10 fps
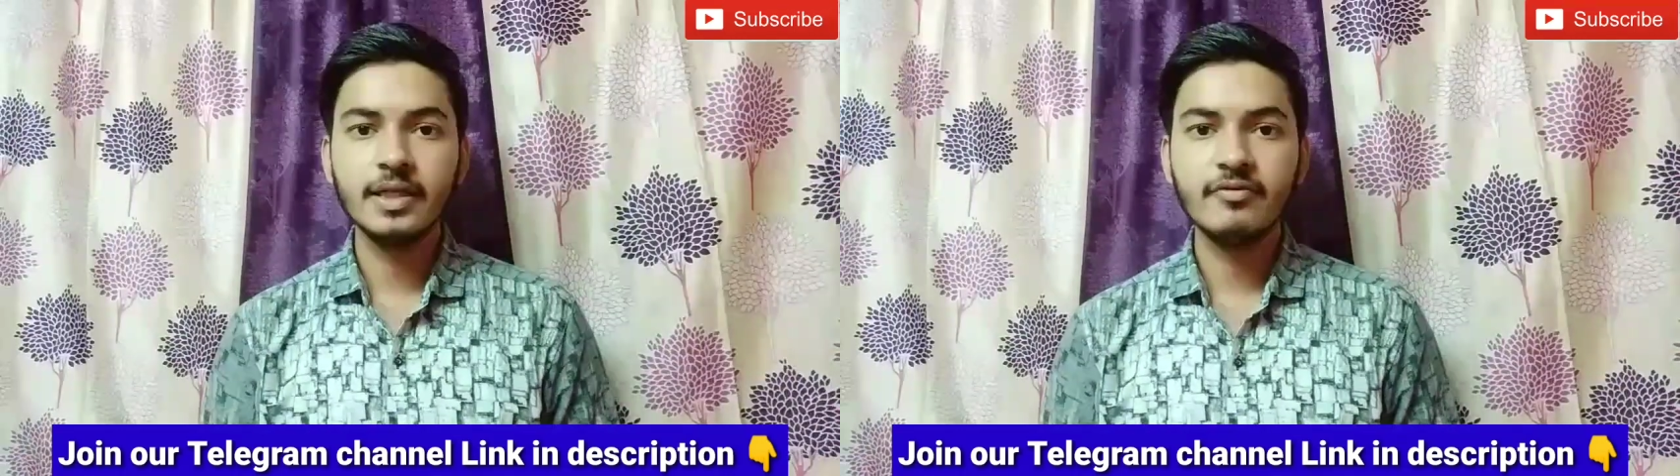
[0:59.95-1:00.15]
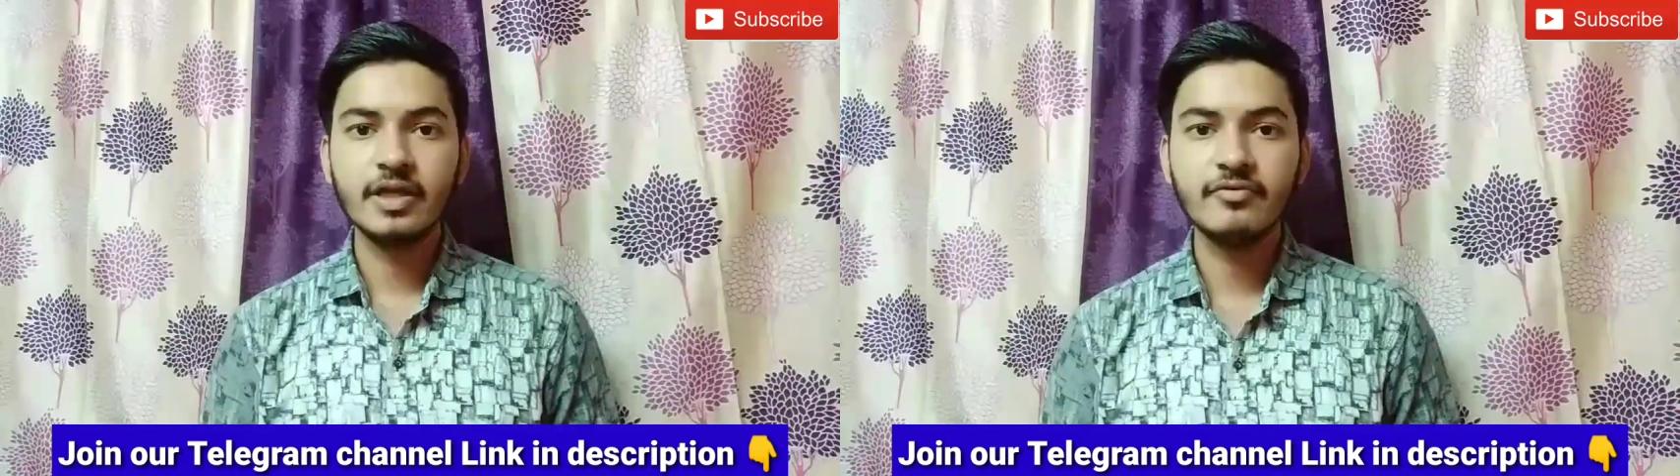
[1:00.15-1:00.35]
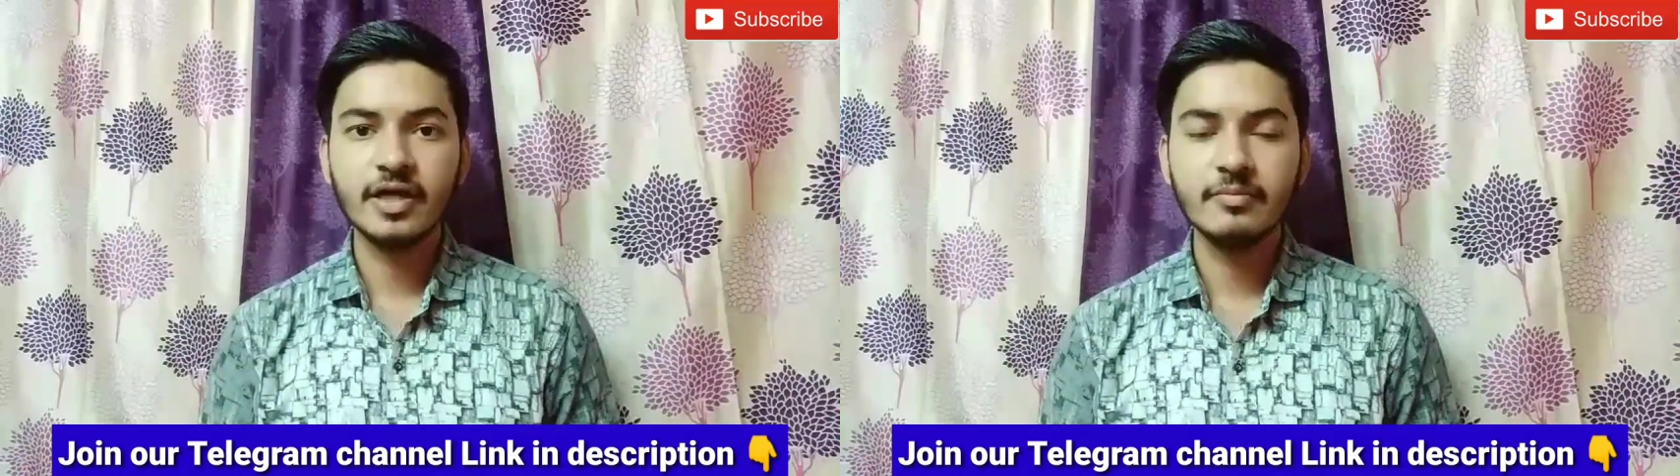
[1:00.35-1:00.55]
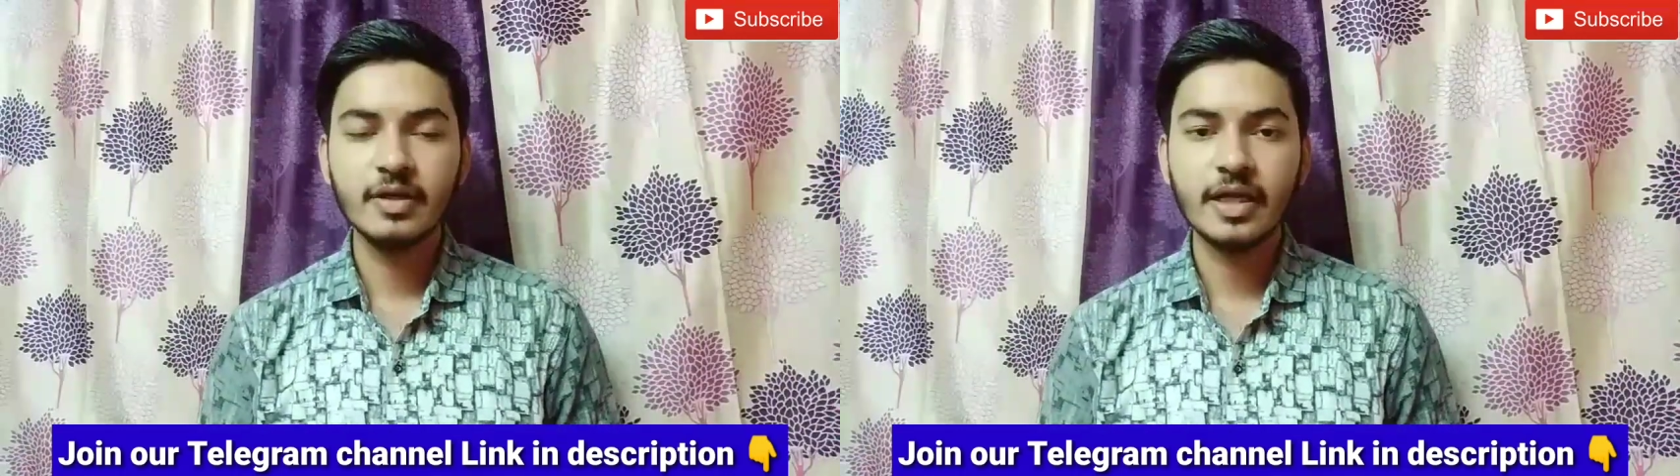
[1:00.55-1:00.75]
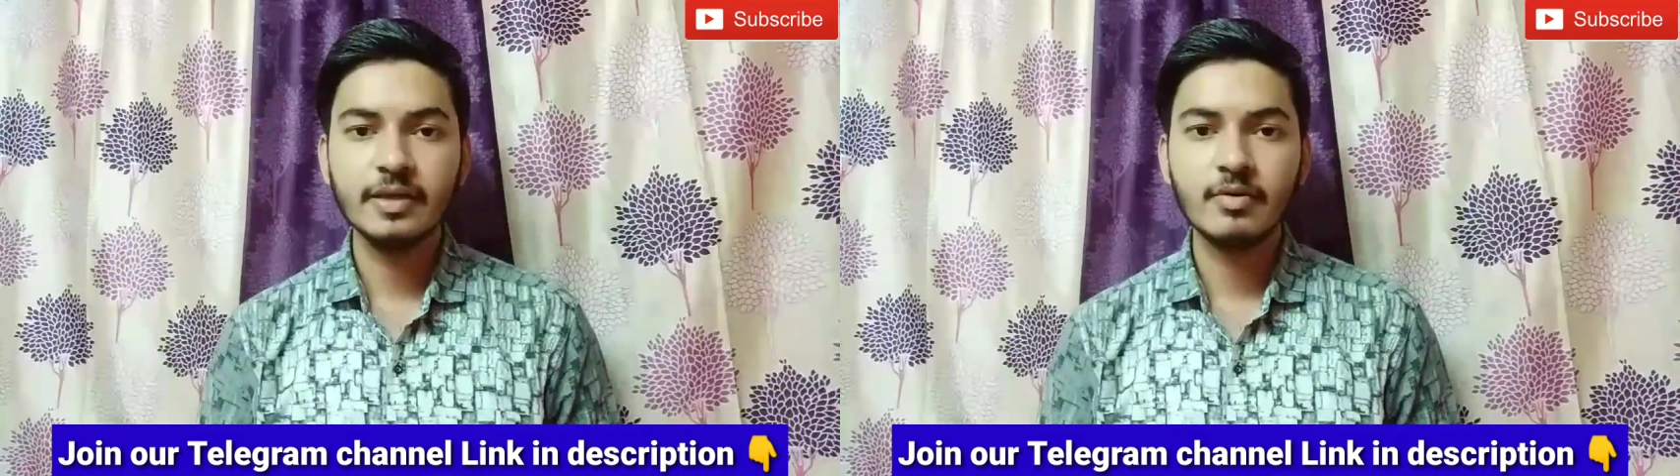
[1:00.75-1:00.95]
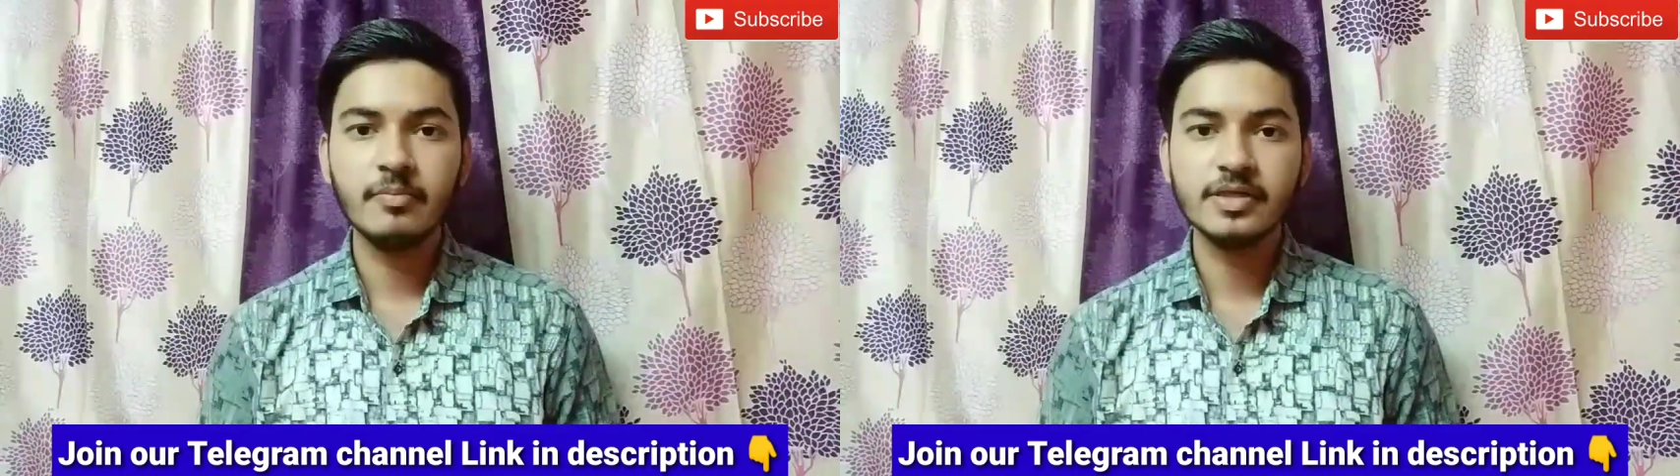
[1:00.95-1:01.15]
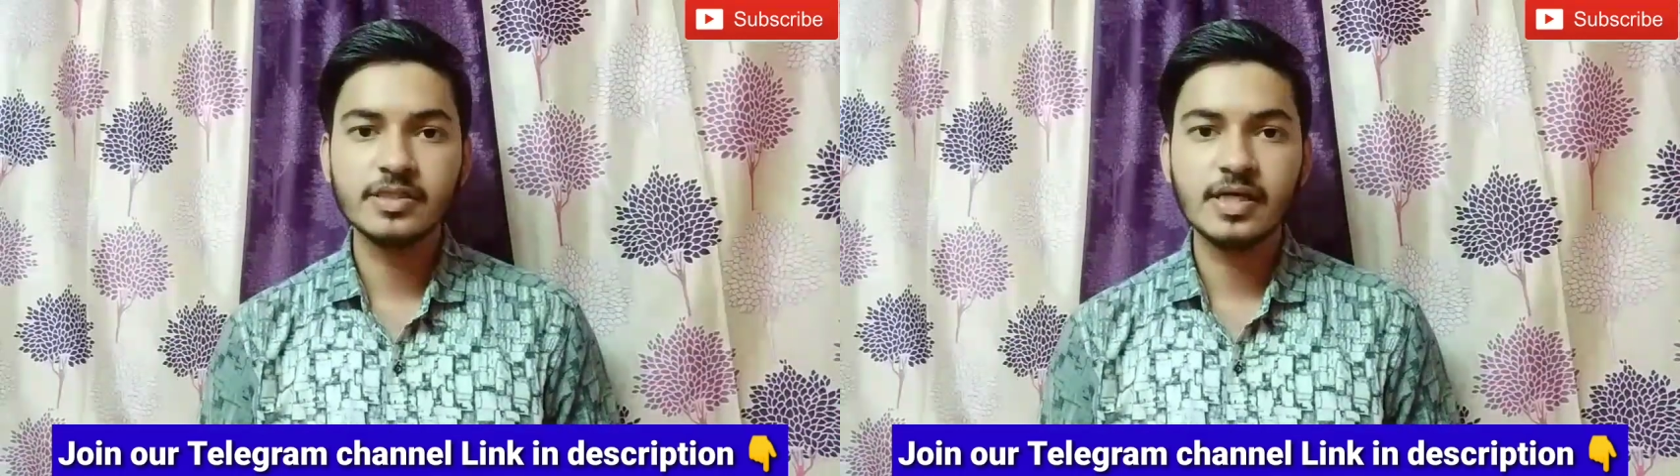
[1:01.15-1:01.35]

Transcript: वेरीफाइड ई मेल पर भेजा